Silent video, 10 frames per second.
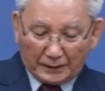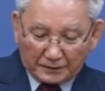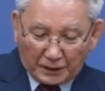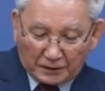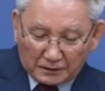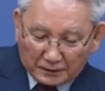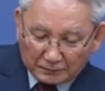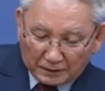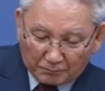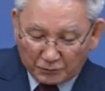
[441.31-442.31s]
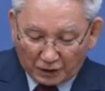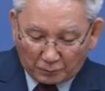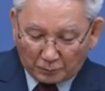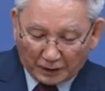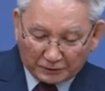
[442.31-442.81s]
창세기 1장
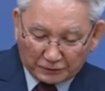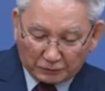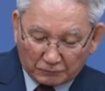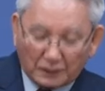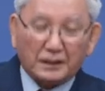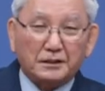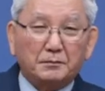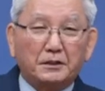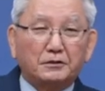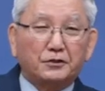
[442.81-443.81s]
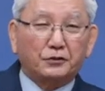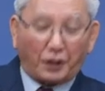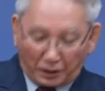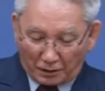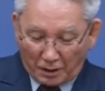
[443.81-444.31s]
3절에 보면은요. 하나님이
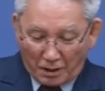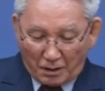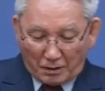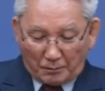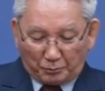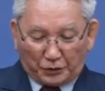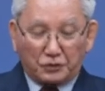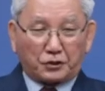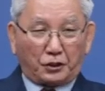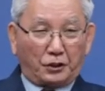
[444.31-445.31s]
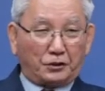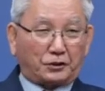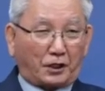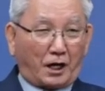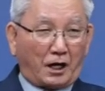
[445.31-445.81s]
이러시되 빛이
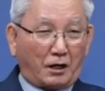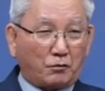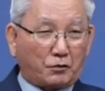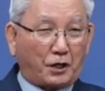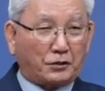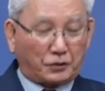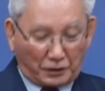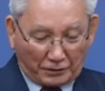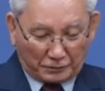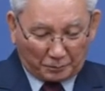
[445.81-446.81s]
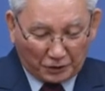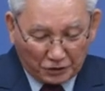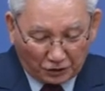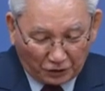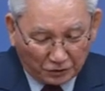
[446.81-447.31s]
있으라고 계시를 했어요.
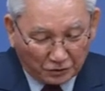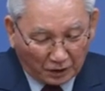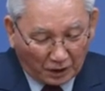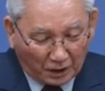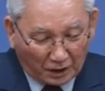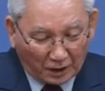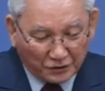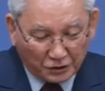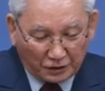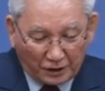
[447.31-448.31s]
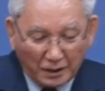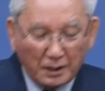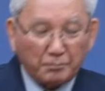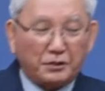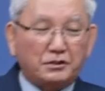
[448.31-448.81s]
빛이 있으라 하시니
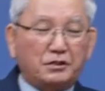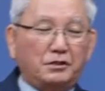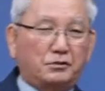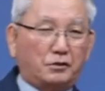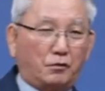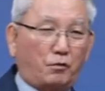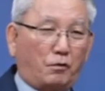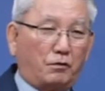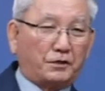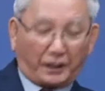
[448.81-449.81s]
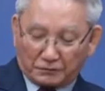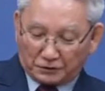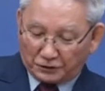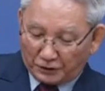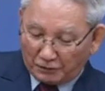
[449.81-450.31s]
빛이 있었고
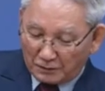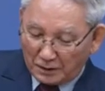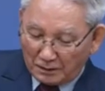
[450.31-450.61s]
그랬거든요.